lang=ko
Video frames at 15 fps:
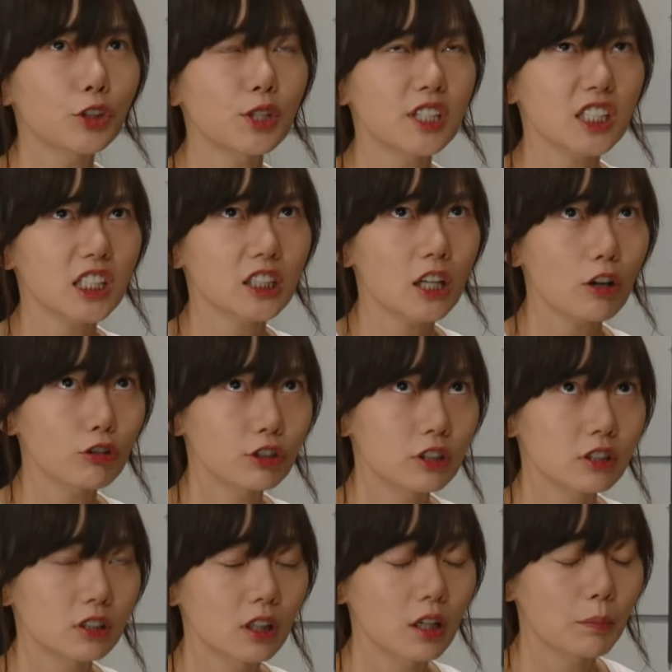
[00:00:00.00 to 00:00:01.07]
사람 찍찍하고
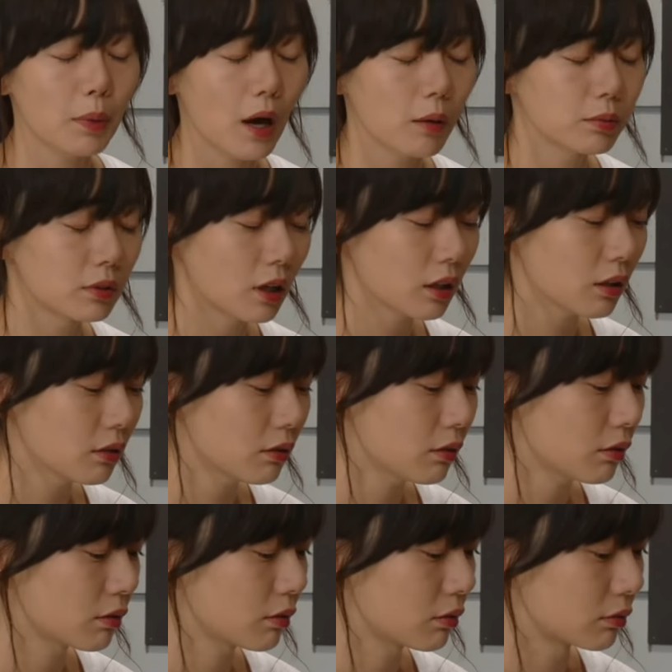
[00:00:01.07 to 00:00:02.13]
있을 시간에 밥을
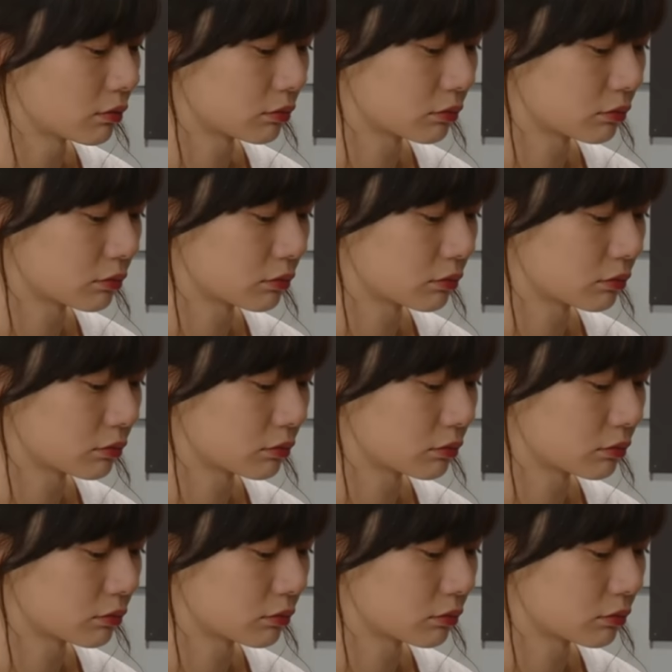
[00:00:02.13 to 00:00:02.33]
하겠네.